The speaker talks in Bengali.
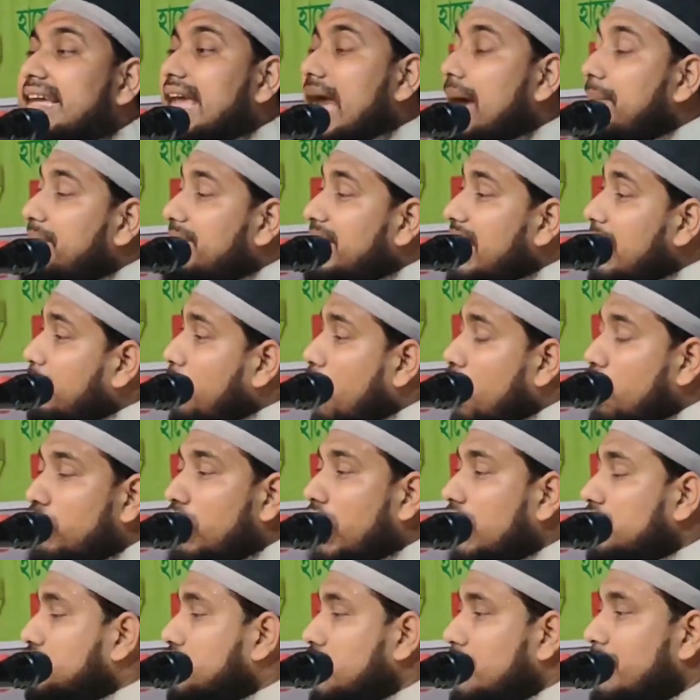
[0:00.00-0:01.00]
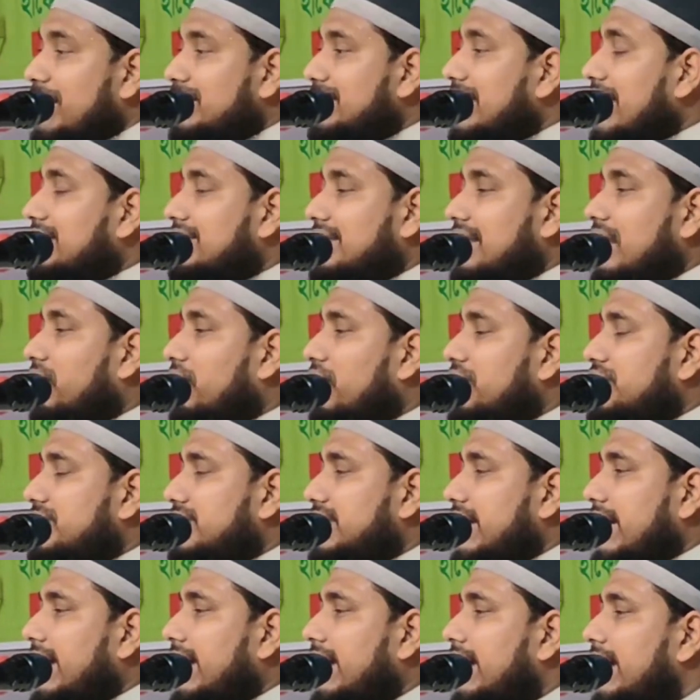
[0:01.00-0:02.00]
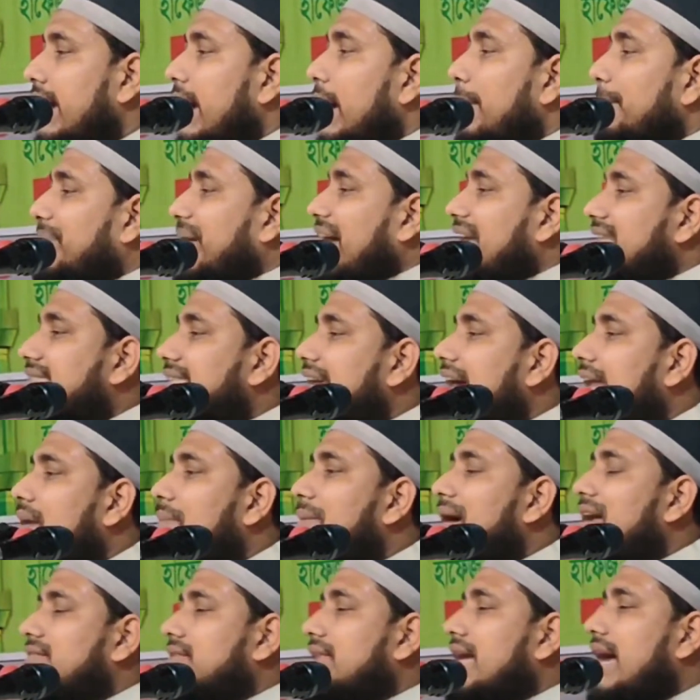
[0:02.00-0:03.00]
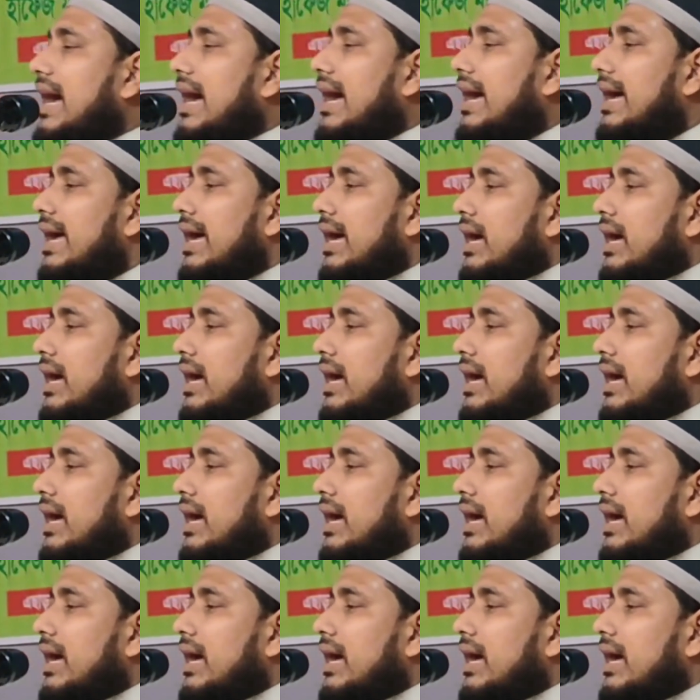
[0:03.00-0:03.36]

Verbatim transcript: কেমনে মঙ্গল শোভাযাত্রা হচ্ছে ফেসার মাথা